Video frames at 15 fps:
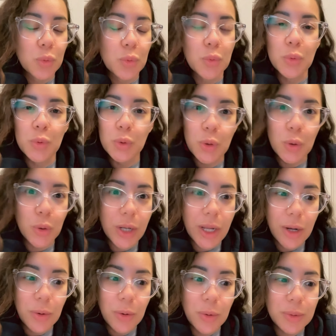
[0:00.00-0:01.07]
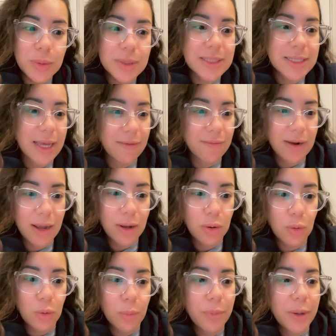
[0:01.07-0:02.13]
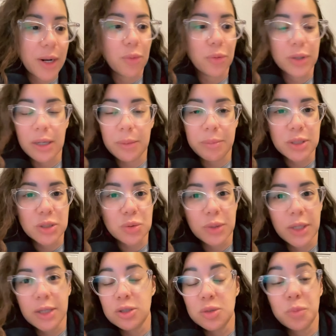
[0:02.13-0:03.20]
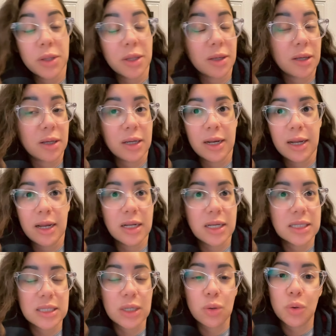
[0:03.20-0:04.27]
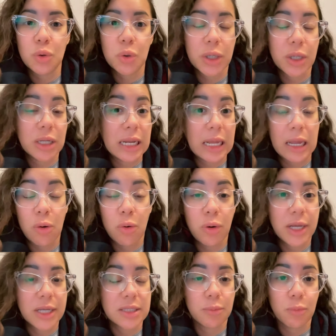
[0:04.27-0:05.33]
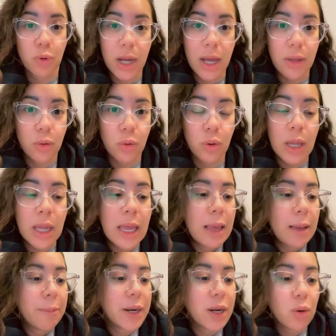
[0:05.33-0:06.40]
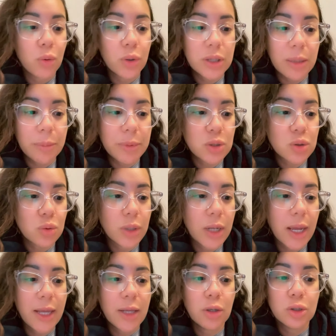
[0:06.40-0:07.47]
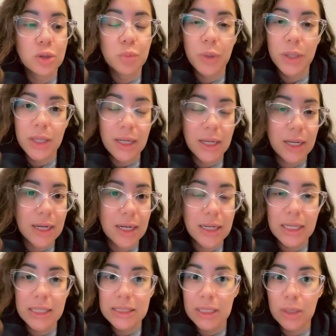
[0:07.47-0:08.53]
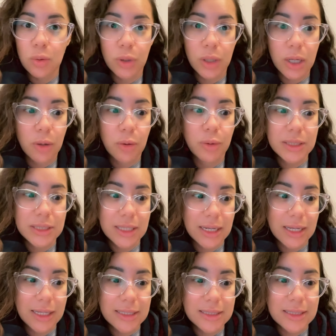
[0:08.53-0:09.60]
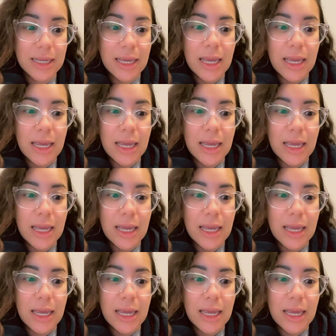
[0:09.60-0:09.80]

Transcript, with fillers: un conejo sea blanco. Para otra persona ellos pueden creer que ese conejo es morado. Para otra persona ellos pueden creer que ese conejo es gris.